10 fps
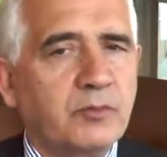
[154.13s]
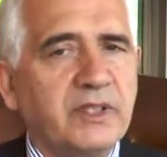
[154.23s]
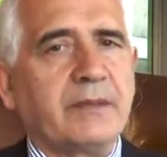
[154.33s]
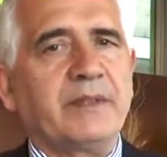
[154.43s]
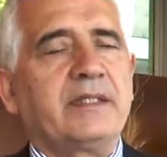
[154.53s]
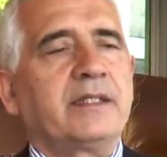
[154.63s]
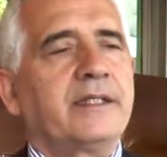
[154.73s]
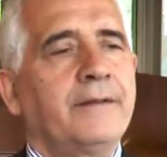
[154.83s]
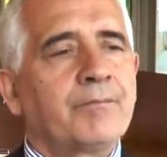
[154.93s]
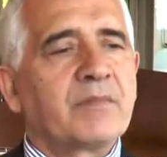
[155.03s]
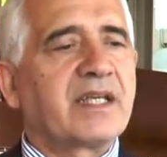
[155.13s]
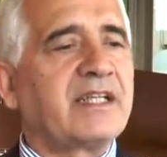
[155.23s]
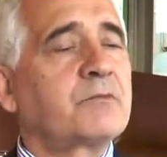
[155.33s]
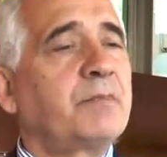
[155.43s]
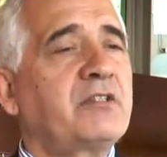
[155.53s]
pubblicamente
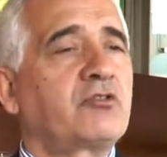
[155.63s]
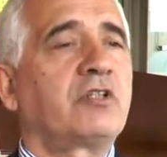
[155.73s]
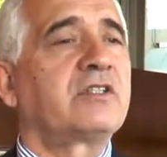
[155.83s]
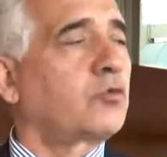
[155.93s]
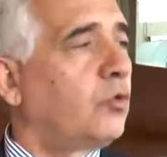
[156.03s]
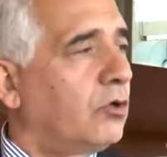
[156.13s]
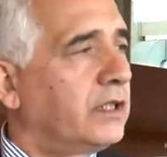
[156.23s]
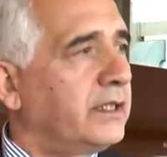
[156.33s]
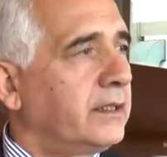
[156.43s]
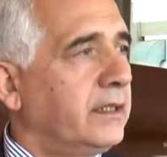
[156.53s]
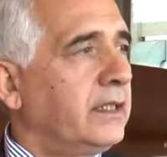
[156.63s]
che spesso le scuole